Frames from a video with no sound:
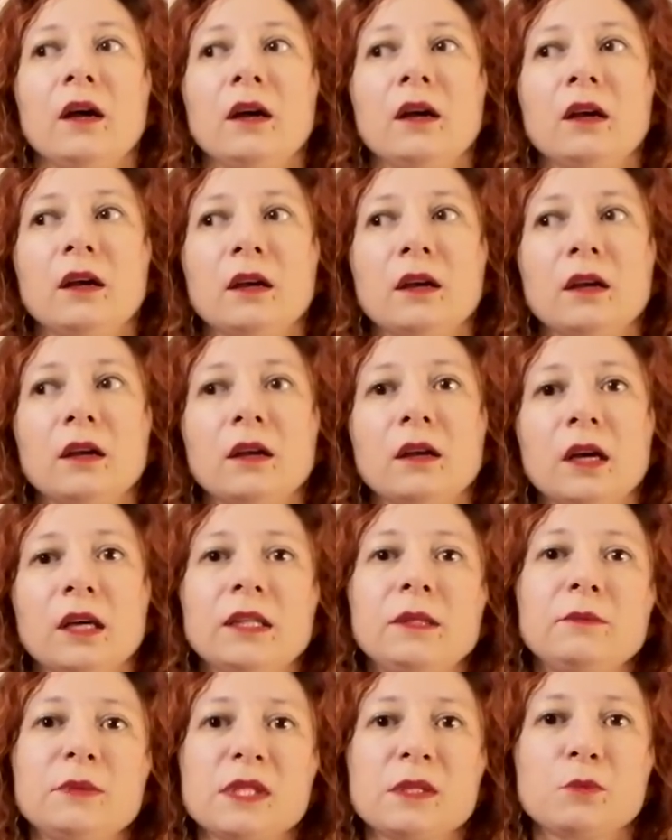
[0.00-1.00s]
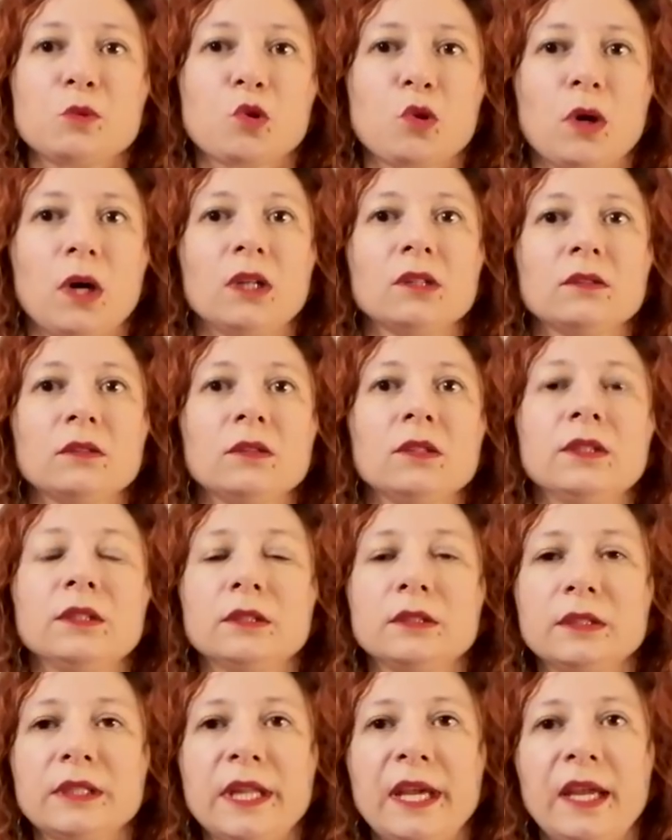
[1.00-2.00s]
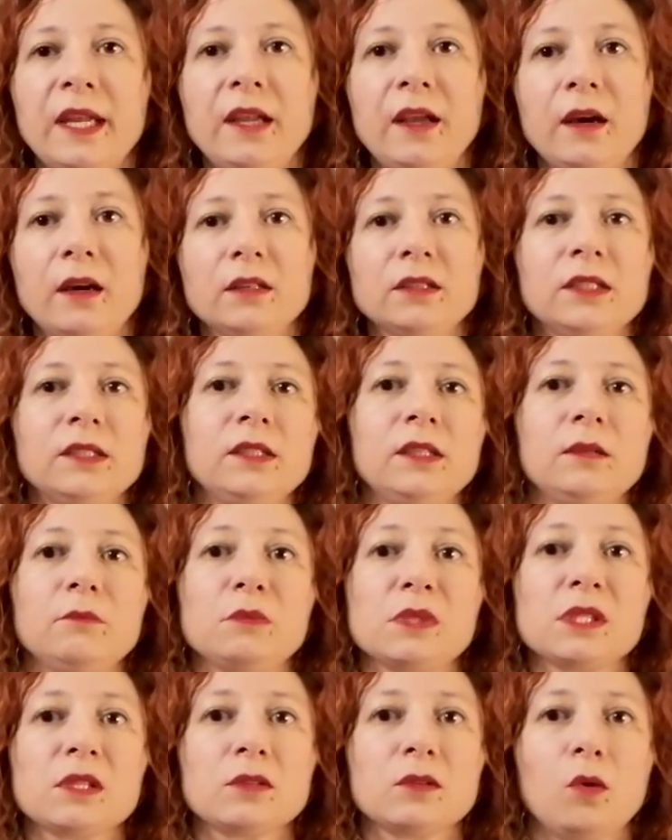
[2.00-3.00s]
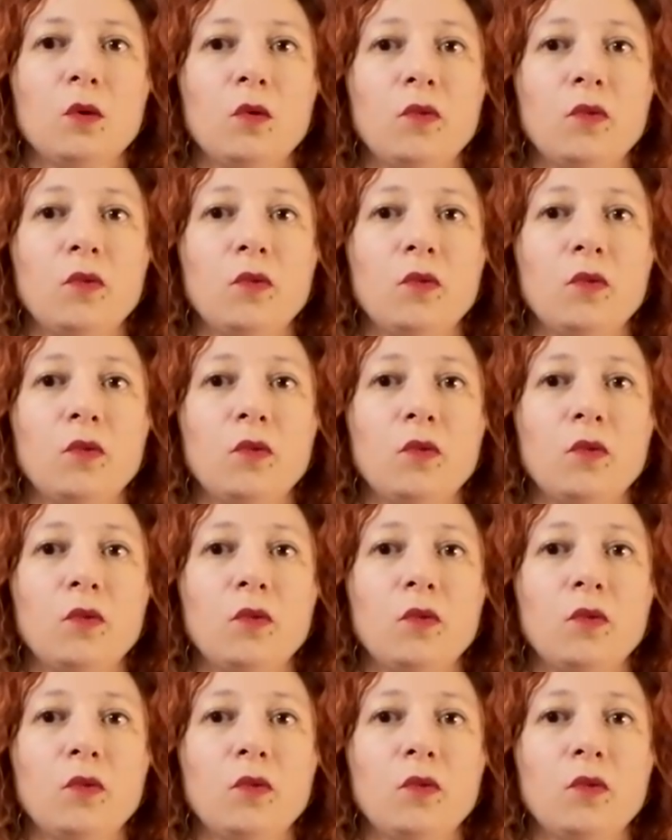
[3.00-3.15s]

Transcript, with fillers: e, hani bizim şu an DNA dediğimiz